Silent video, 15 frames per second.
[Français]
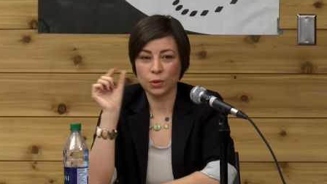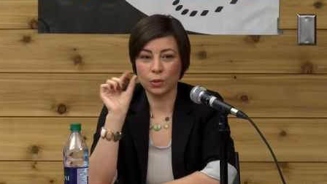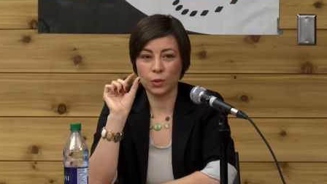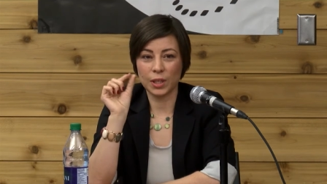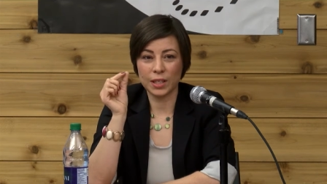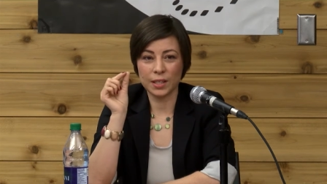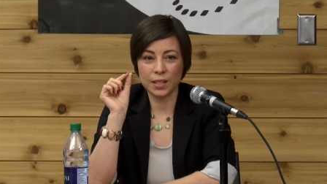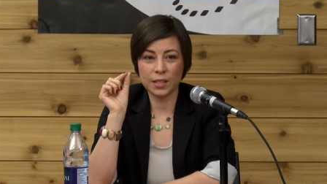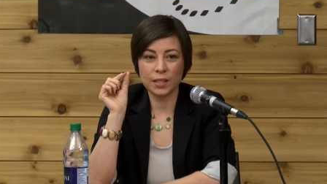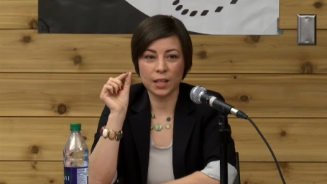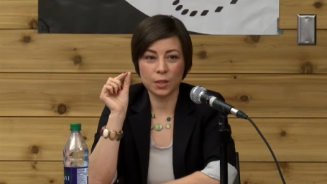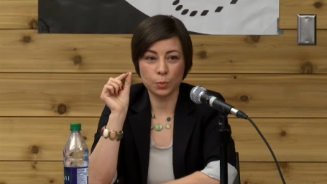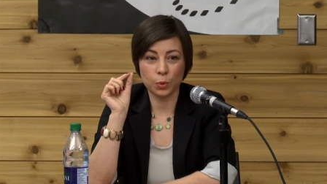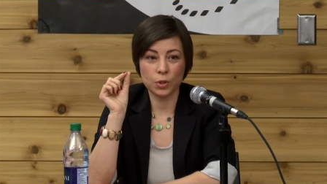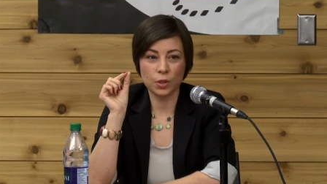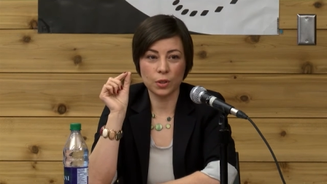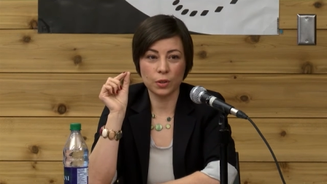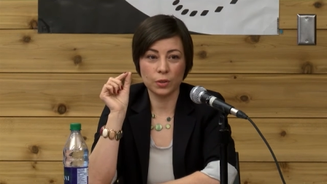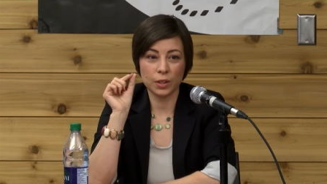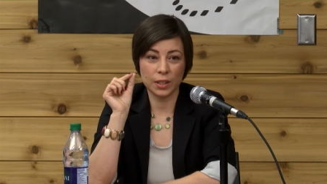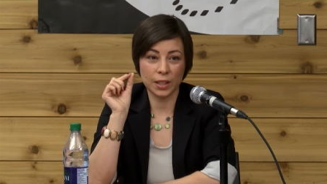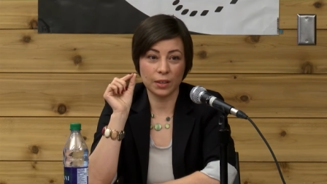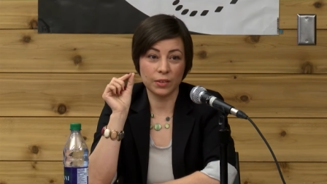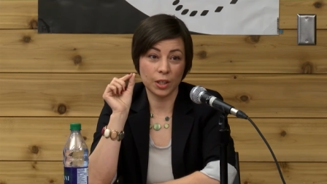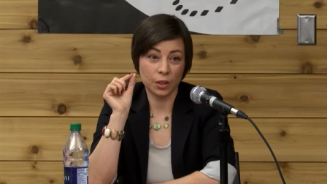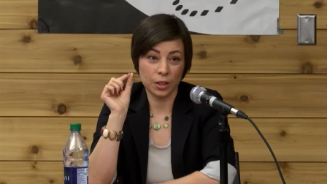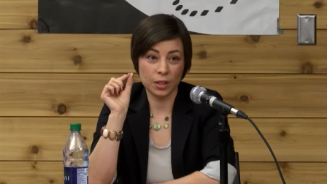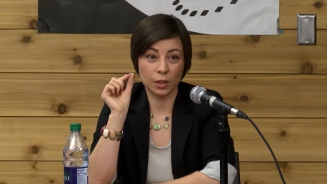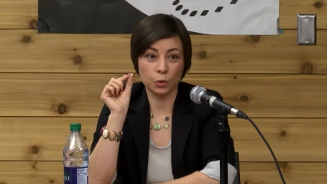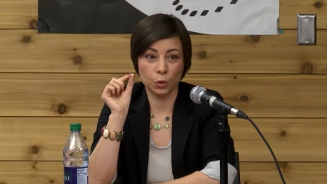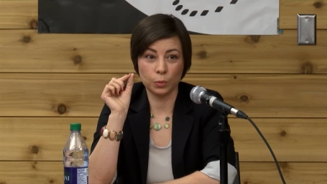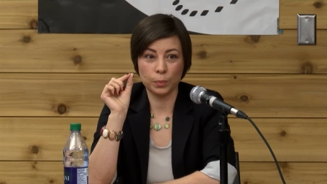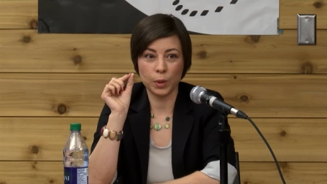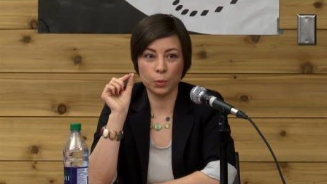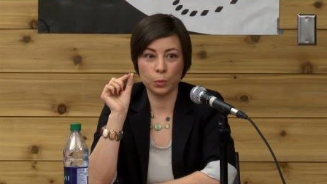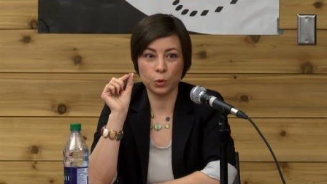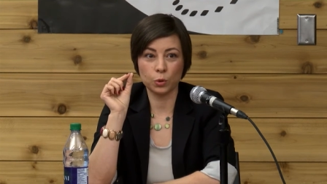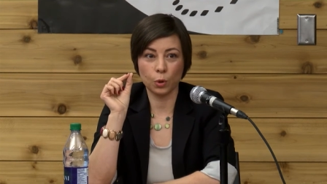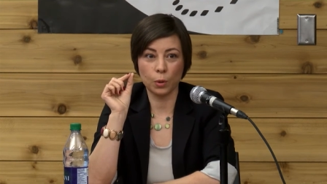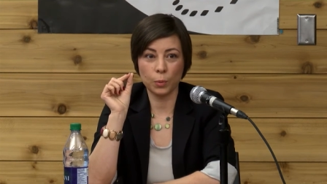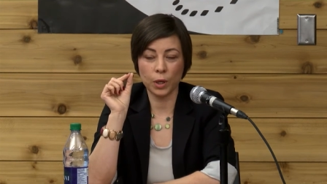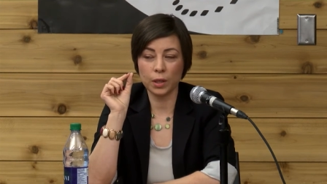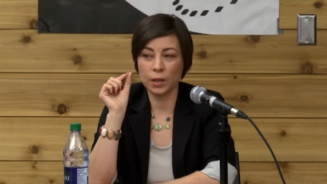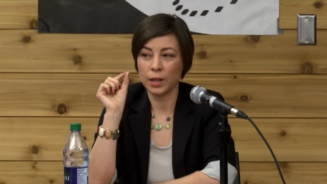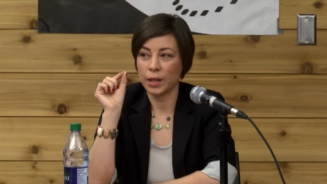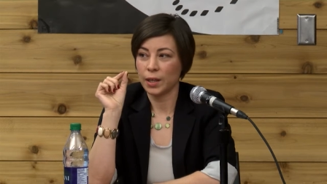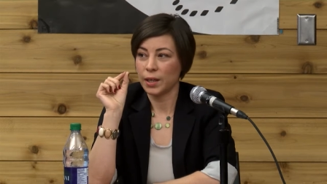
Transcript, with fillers: Donc les 10-15 des travailleurs qui ne retournent pas au bout de trois mois